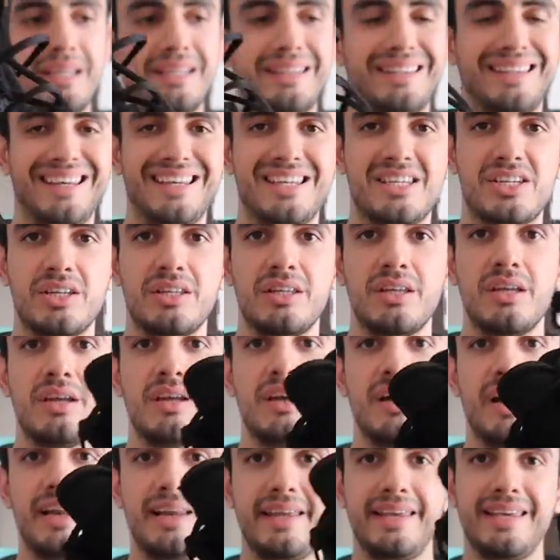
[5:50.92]
gittiği için
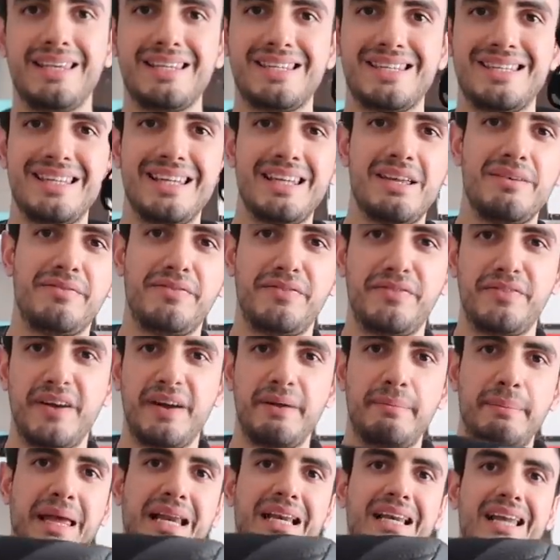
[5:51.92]
hani ikisinde de
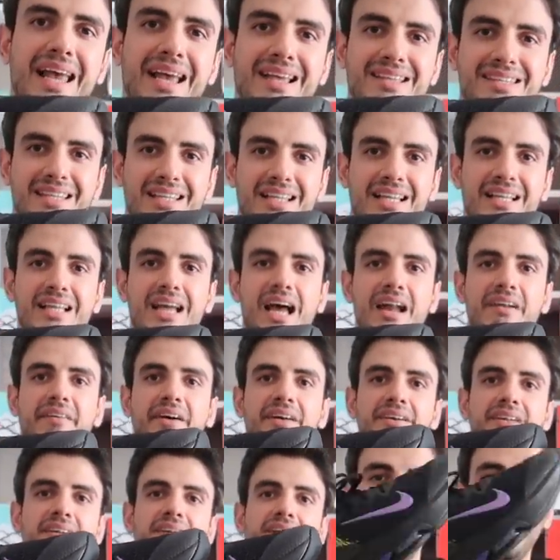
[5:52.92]
belli eksiklikler
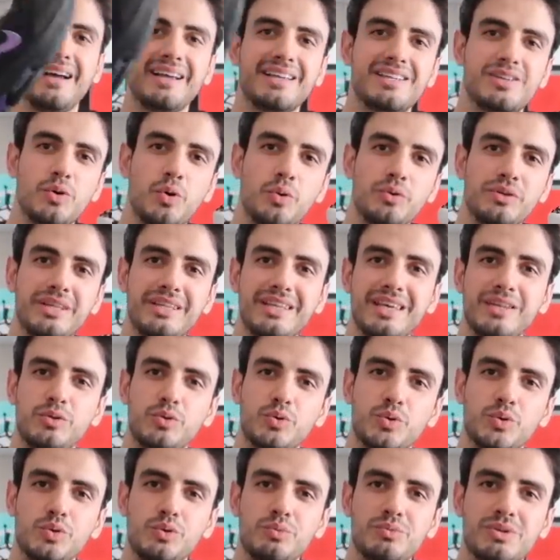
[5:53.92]
var. Hangisi önde diye
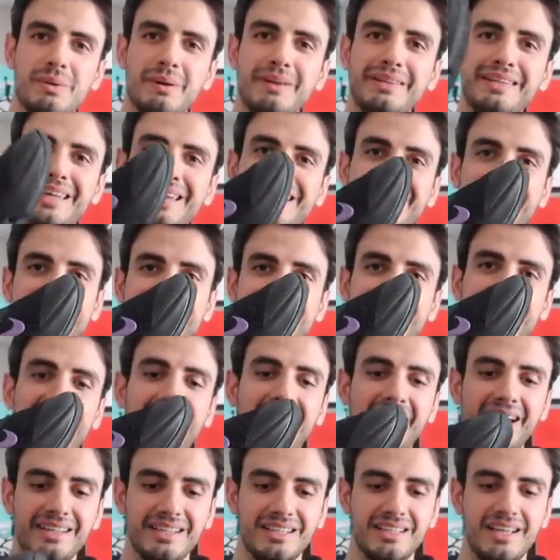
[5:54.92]
düşündüğüm zaman neredeyse
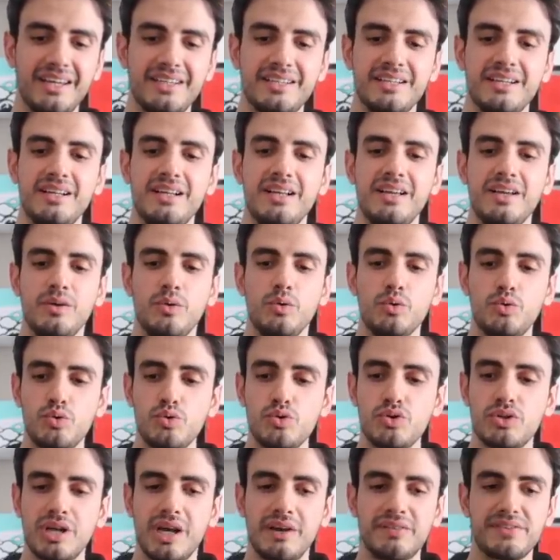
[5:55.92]
aynılar.
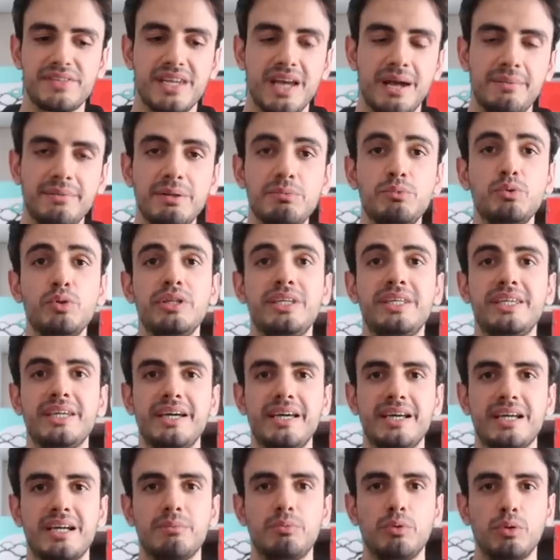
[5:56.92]
Üçüncü tavsiyem de bu iki
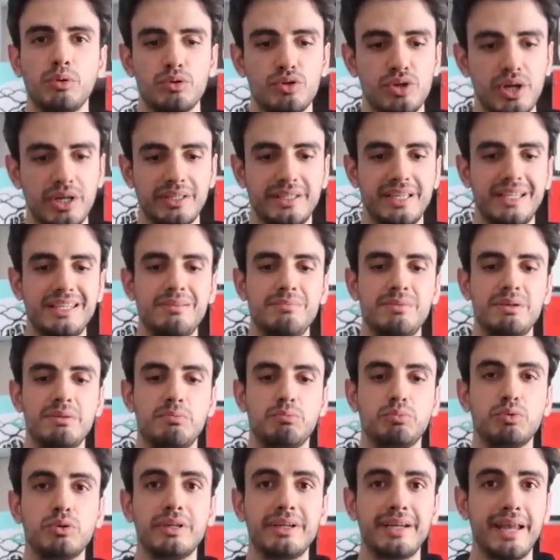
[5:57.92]
ayakkabı olacak. Dediğim
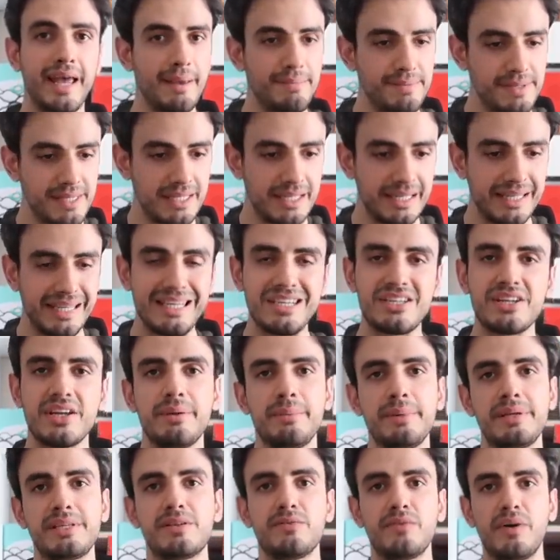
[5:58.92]
gibi bunların hepsinin
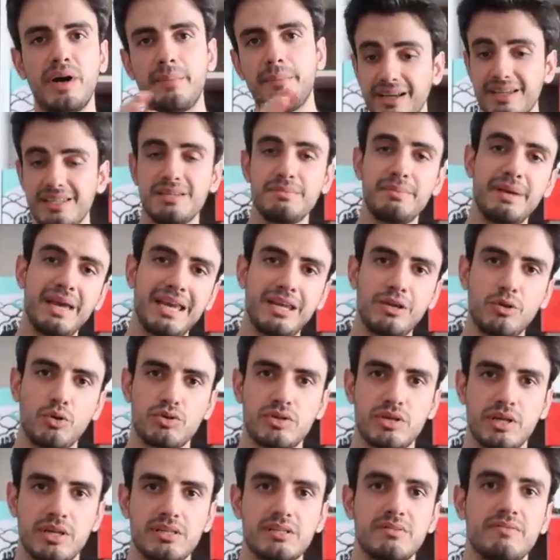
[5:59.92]
incelemesi var. Hangisini
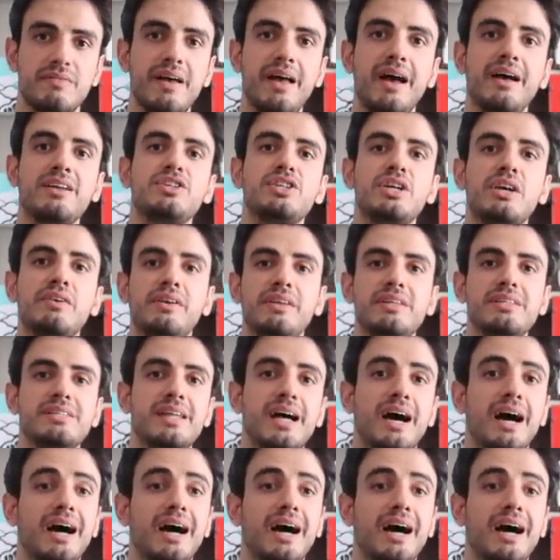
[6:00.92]
beğeniyorsanız veya çevrenizde